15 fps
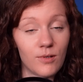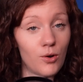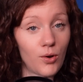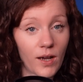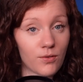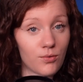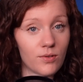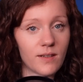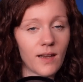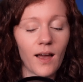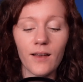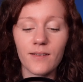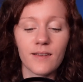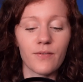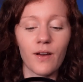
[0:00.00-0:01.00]
Le
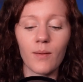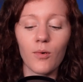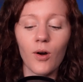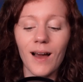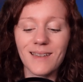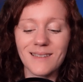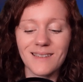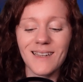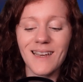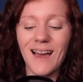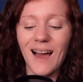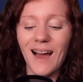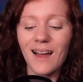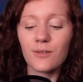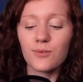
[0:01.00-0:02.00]
résultat, c'est vraiment assez
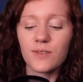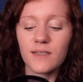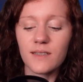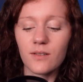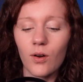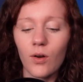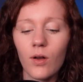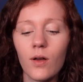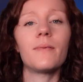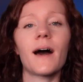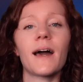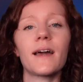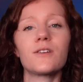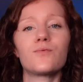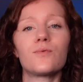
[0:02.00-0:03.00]
hallucinant.
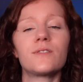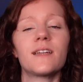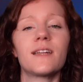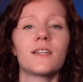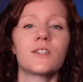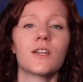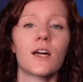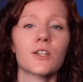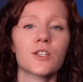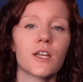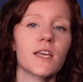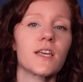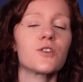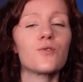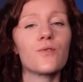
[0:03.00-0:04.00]
Pareil, je vous le télécharge
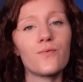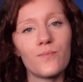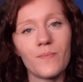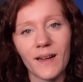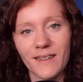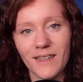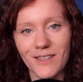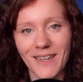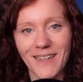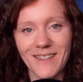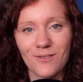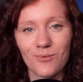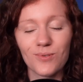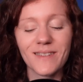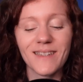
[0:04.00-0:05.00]
et je vous partagerai
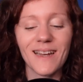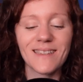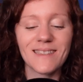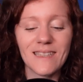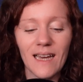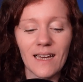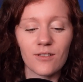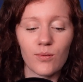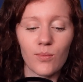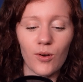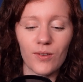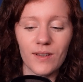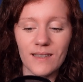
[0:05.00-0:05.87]
tout ça directement en